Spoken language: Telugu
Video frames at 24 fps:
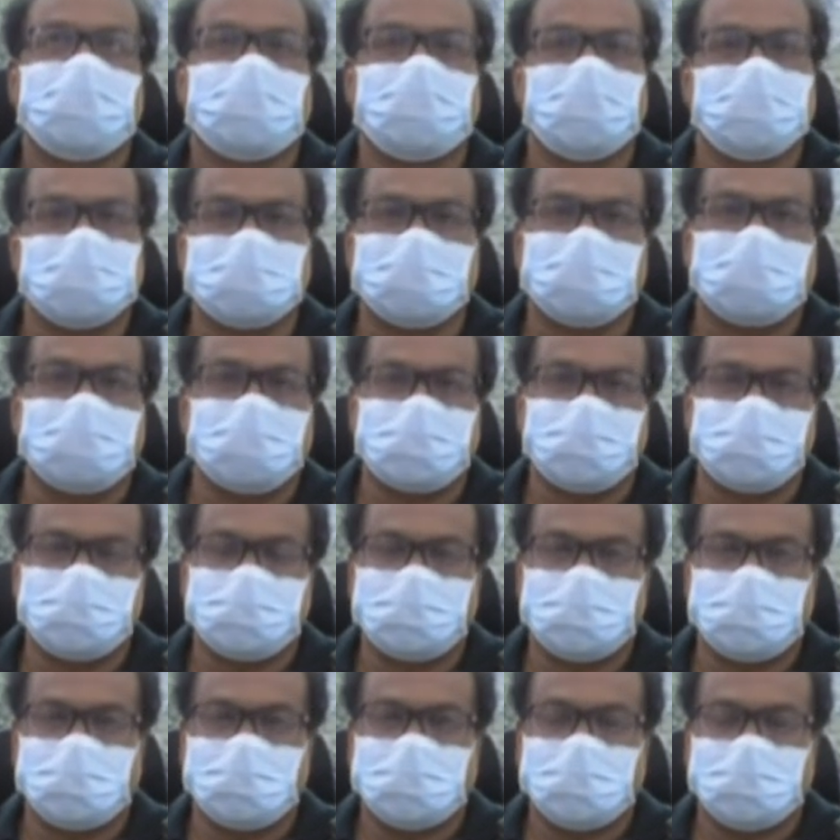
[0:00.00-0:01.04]
కొంత
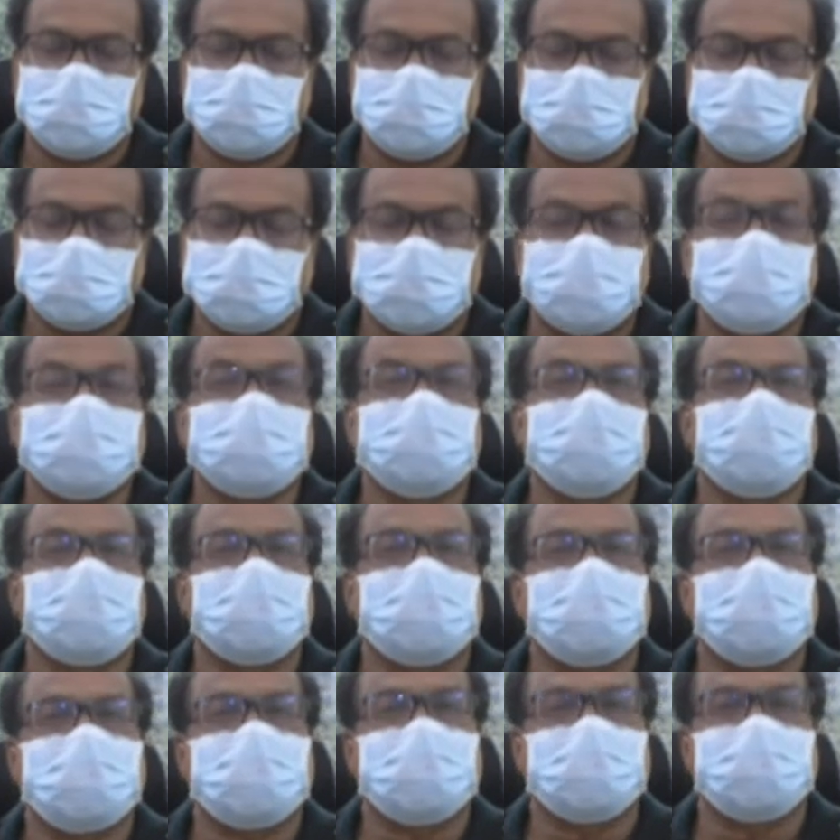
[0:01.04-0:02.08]
ఇబ్బంది
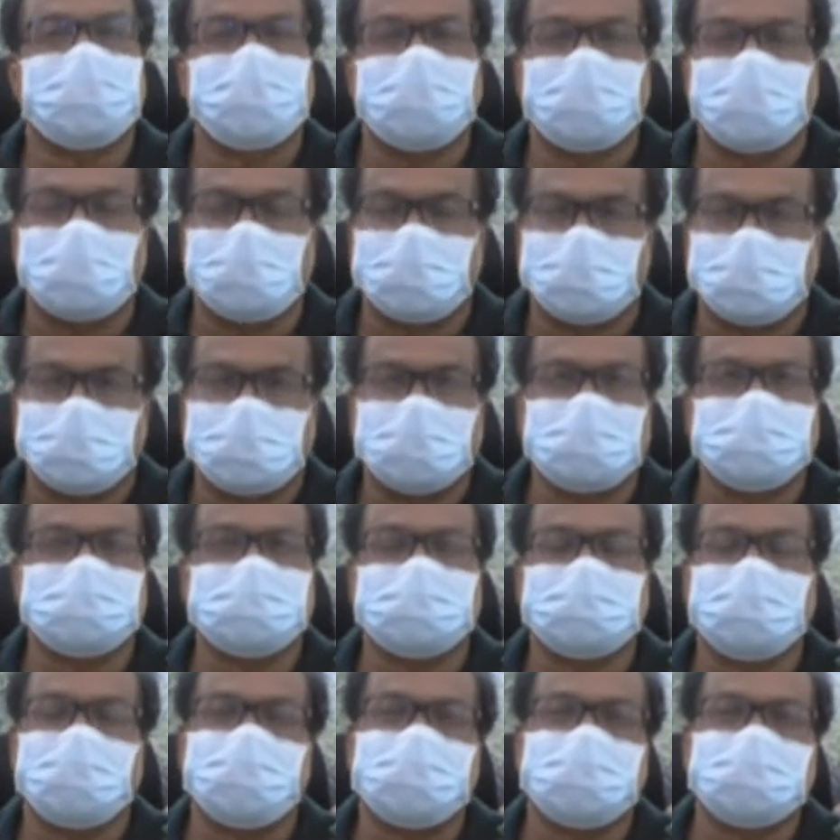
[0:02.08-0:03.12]
ఉన్నదనేది మీరు
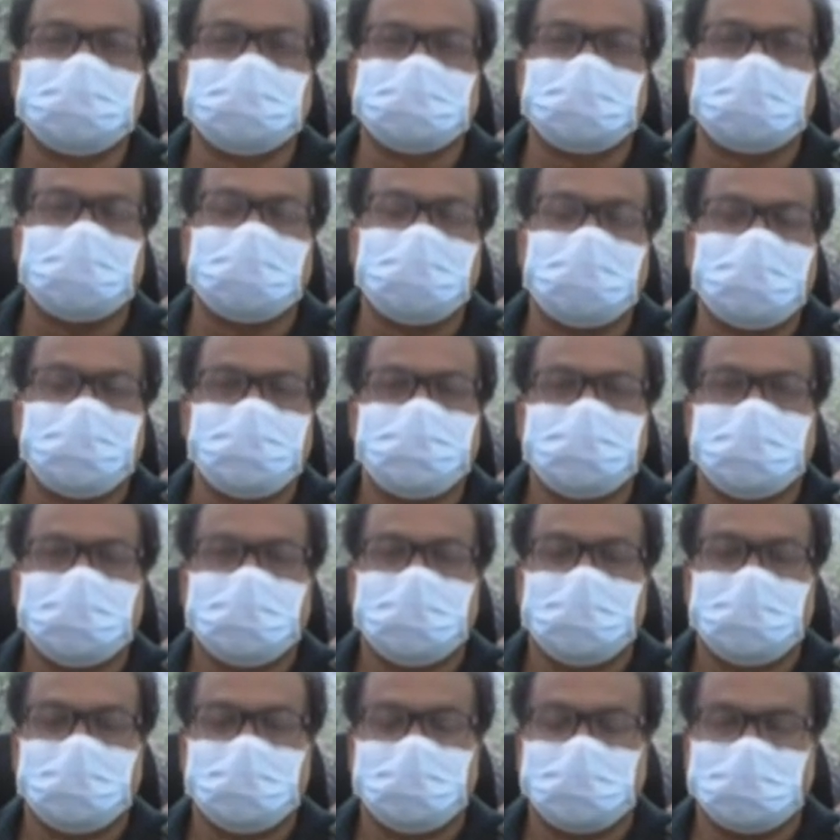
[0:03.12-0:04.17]
దయచేసి గమనించాలి
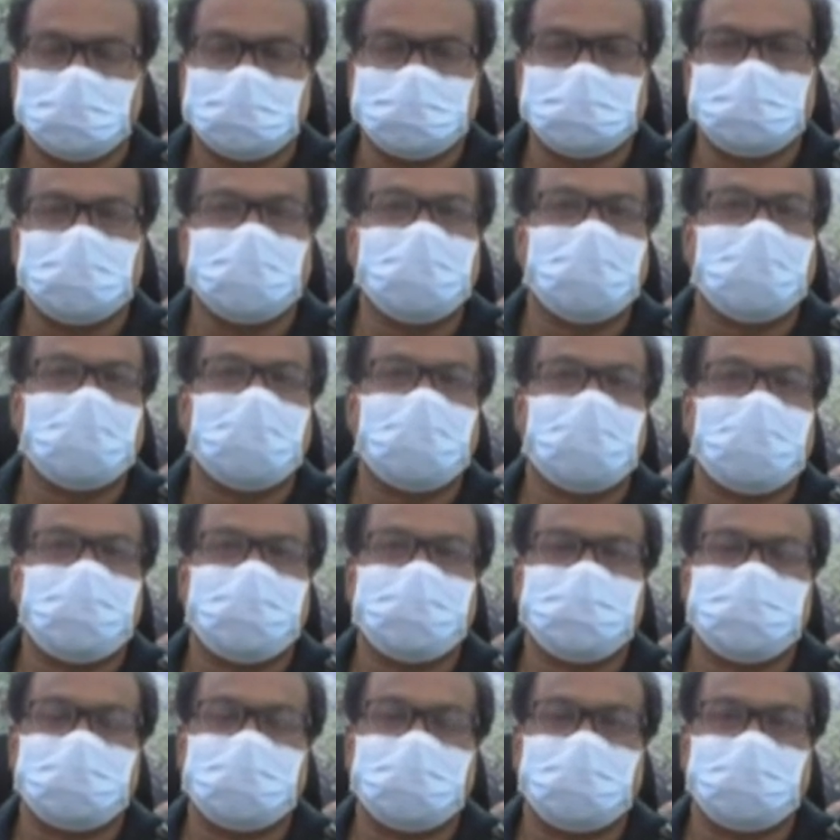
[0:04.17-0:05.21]
మన జిల్లాలో
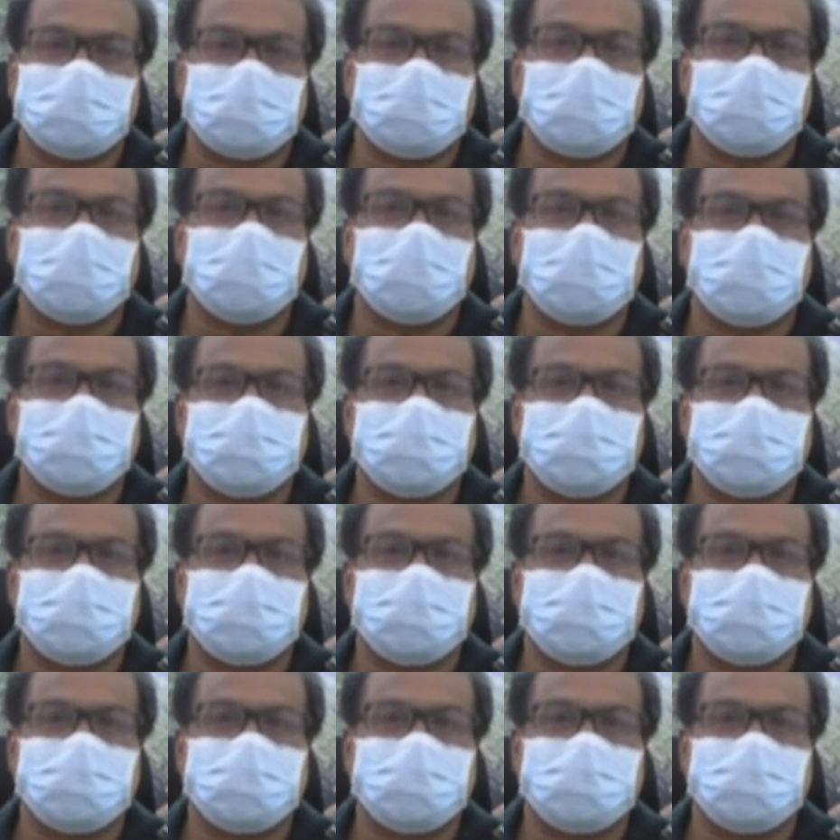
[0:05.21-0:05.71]
ఇప్పుడు